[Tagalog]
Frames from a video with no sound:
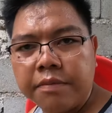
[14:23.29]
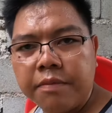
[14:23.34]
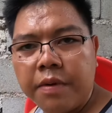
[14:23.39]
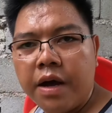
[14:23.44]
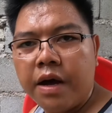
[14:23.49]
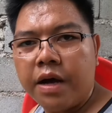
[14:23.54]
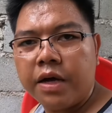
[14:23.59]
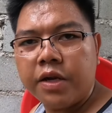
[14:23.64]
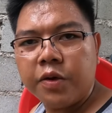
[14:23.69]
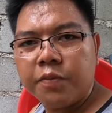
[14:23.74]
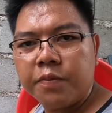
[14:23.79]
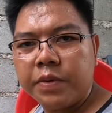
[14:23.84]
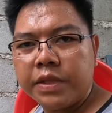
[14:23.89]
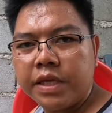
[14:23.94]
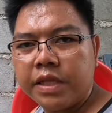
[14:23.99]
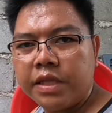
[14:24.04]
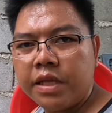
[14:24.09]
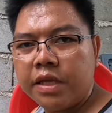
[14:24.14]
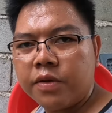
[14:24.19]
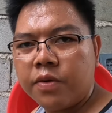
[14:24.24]
mga kanoy
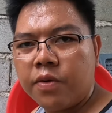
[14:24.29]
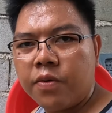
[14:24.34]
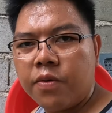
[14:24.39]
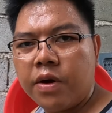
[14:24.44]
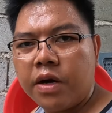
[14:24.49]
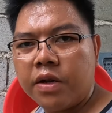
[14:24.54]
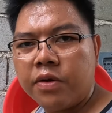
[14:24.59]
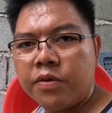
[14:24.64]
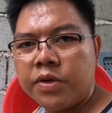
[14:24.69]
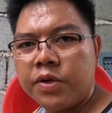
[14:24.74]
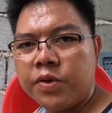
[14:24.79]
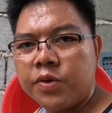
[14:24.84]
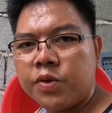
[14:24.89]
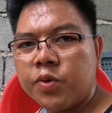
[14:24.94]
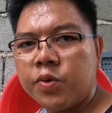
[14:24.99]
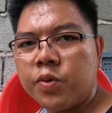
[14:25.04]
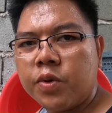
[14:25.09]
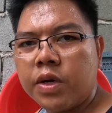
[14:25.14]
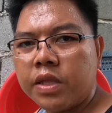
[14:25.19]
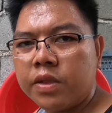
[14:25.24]
pitignan ko kung ano yung
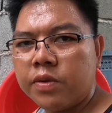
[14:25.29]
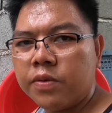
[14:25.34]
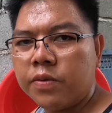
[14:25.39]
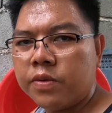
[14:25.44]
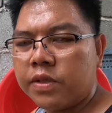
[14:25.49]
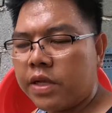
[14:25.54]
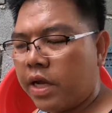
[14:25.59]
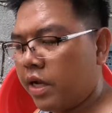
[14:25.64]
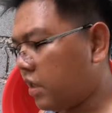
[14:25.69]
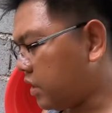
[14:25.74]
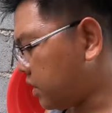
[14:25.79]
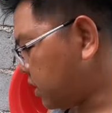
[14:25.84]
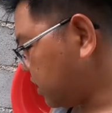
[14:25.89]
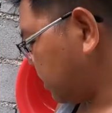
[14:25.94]
sukat ng tiles